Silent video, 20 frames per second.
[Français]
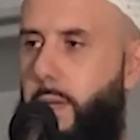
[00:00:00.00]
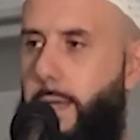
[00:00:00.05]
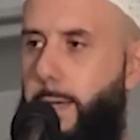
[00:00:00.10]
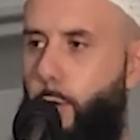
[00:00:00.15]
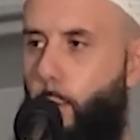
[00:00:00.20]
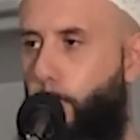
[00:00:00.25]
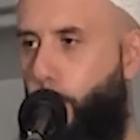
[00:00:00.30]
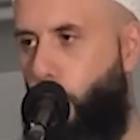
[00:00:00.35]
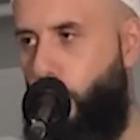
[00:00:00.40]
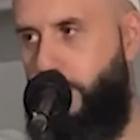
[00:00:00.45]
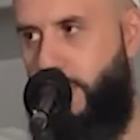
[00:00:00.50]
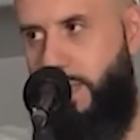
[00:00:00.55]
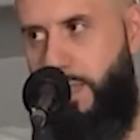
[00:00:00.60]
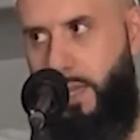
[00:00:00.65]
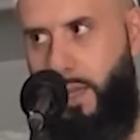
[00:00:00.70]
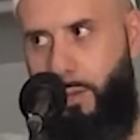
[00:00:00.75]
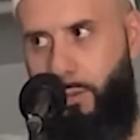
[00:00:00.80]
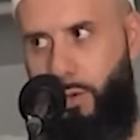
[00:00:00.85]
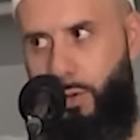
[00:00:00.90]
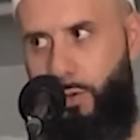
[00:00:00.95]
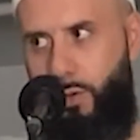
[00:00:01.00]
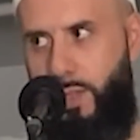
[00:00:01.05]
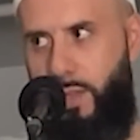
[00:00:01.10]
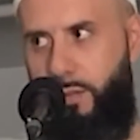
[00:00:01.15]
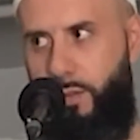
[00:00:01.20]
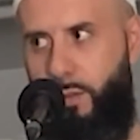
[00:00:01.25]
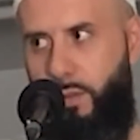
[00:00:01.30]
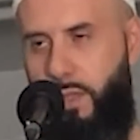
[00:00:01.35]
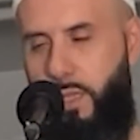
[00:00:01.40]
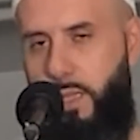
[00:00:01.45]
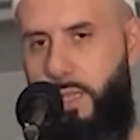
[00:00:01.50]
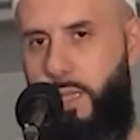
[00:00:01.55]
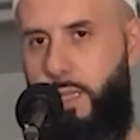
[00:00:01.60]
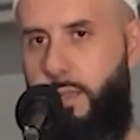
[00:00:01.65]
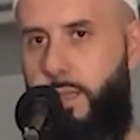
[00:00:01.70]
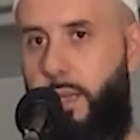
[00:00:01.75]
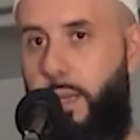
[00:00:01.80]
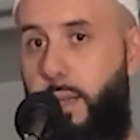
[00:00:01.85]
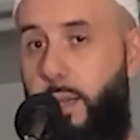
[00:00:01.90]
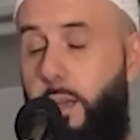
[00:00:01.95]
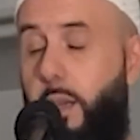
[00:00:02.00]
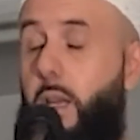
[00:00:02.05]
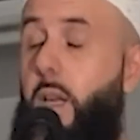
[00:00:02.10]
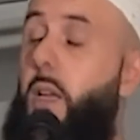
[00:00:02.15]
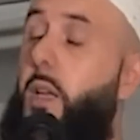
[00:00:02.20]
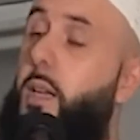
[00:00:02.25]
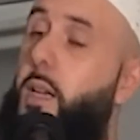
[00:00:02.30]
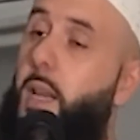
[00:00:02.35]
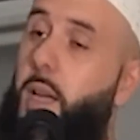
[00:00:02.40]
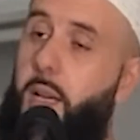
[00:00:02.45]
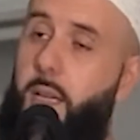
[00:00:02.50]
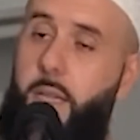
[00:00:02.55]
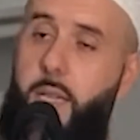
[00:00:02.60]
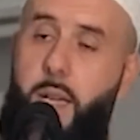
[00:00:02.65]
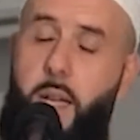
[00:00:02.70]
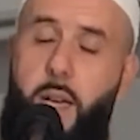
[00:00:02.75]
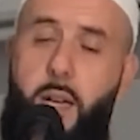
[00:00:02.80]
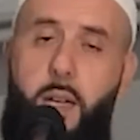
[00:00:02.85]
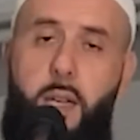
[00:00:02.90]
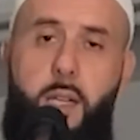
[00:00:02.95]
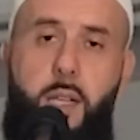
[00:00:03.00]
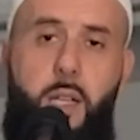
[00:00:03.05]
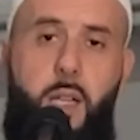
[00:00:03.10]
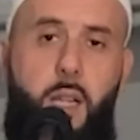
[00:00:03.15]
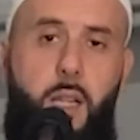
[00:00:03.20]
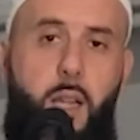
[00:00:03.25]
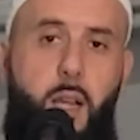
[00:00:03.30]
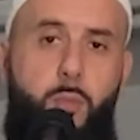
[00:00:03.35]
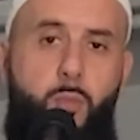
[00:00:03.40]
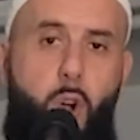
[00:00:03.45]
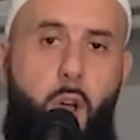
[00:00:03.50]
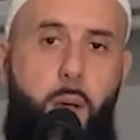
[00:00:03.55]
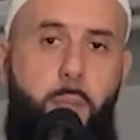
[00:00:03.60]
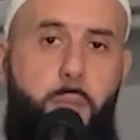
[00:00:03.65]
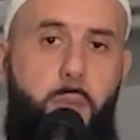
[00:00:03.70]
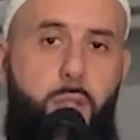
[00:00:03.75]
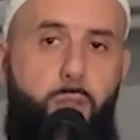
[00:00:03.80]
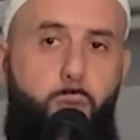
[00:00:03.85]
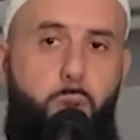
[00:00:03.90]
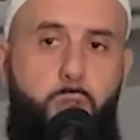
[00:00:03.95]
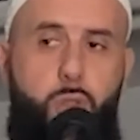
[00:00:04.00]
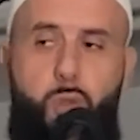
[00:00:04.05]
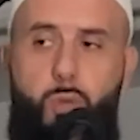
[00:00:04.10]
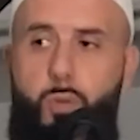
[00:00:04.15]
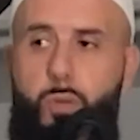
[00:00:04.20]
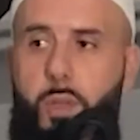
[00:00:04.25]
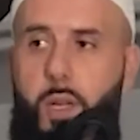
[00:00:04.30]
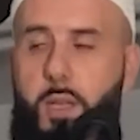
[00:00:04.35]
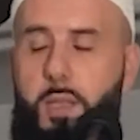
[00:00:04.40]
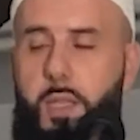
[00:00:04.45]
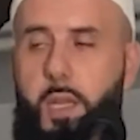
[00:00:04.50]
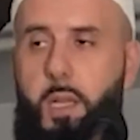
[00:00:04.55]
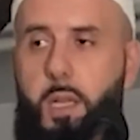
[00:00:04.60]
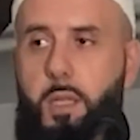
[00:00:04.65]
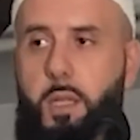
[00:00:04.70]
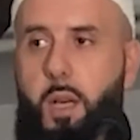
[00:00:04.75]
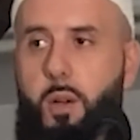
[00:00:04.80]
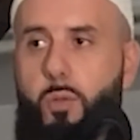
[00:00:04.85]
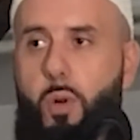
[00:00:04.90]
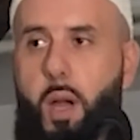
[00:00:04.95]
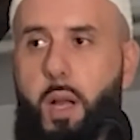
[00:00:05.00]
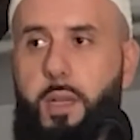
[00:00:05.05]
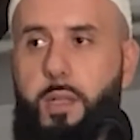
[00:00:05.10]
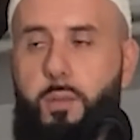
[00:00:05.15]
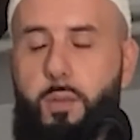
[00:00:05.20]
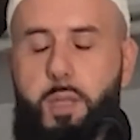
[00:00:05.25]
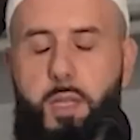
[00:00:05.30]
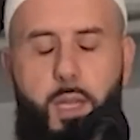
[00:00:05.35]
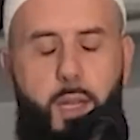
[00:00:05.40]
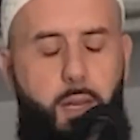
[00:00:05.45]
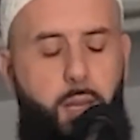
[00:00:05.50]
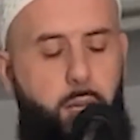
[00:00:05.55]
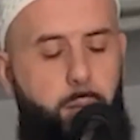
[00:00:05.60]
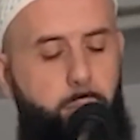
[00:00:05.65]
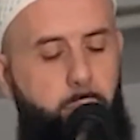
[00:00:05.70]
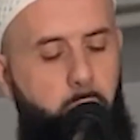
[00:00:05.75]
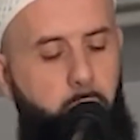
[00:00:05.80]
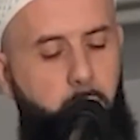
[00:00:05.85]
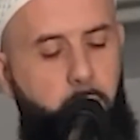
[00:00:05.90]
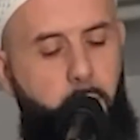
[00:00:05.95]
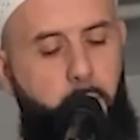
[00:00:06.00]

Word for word: et le premier serment, nous avions dit que c'était La ilaha illallah Muhammadur Rasulullah sallallahu alayhi wa sallam.